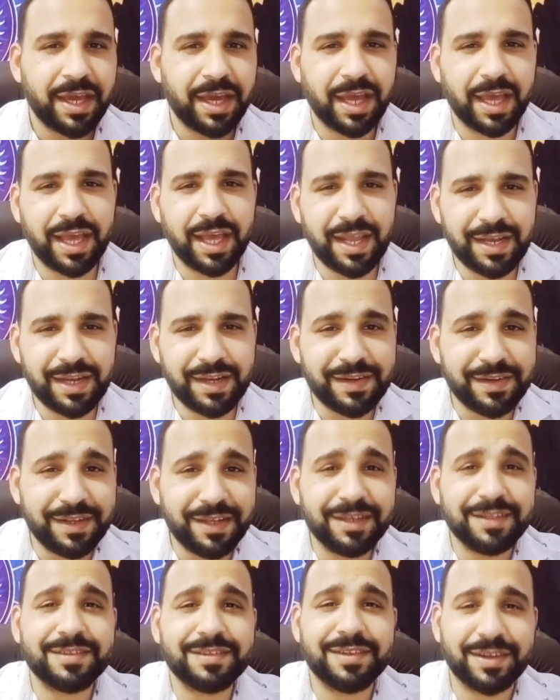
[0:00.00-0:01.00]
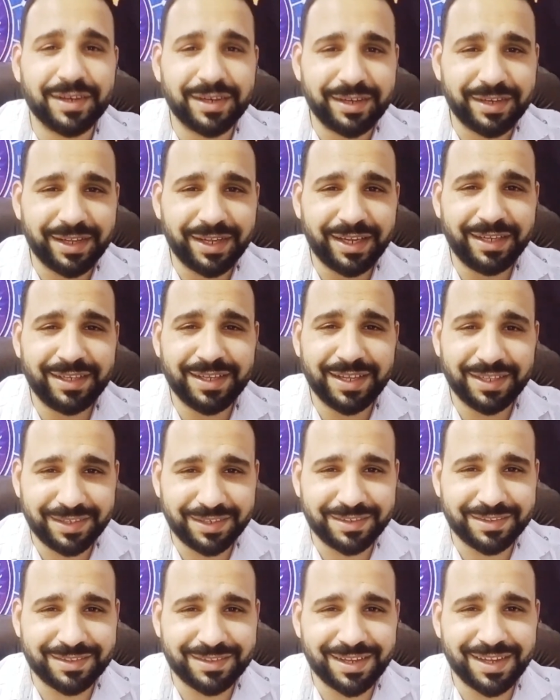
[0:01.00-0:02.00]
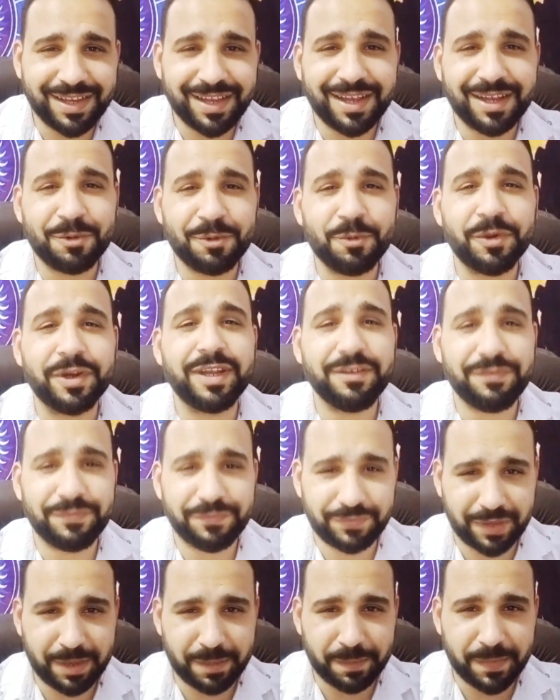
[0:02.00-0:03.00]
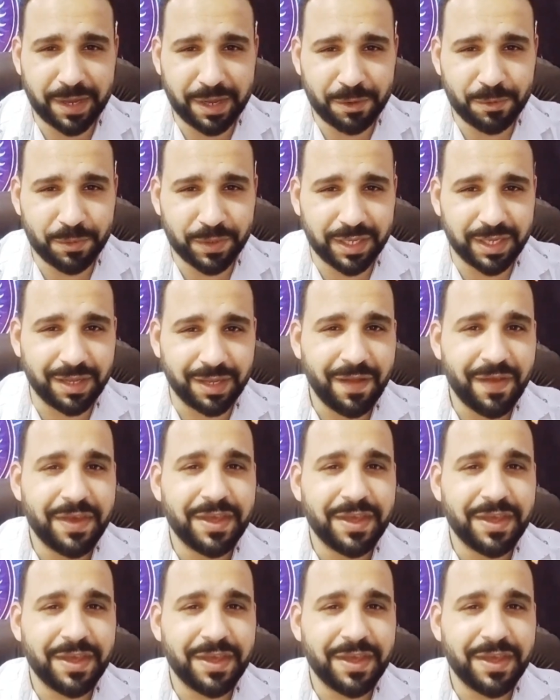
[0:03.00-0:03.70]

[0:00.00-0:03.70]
هل نقدر ان احنا نرتاح ونفهم قوي